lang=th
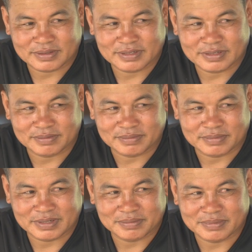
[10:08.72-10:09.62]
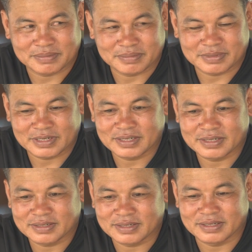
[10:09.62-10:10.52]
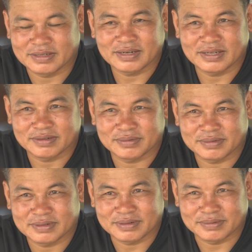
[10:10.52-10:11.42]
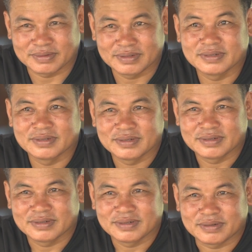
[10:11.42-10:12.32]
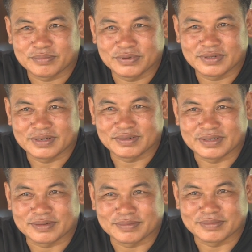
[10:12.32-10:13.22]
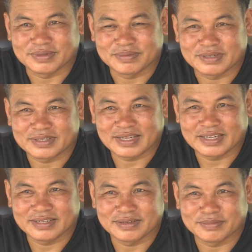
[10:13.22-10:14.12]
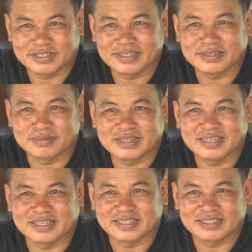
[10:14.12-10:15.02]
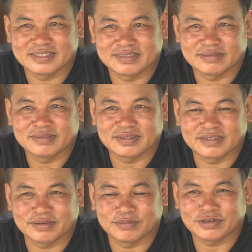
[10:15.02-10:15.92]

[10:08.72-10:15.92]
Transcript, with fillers: ก็ยังไม่ไม่ได้ดีเท่าไหร่หรอกเพราะว่าเราปุดยเรายังก็ใส่ยังไม่ถึงไม่อะไรเงี้ยมันยัง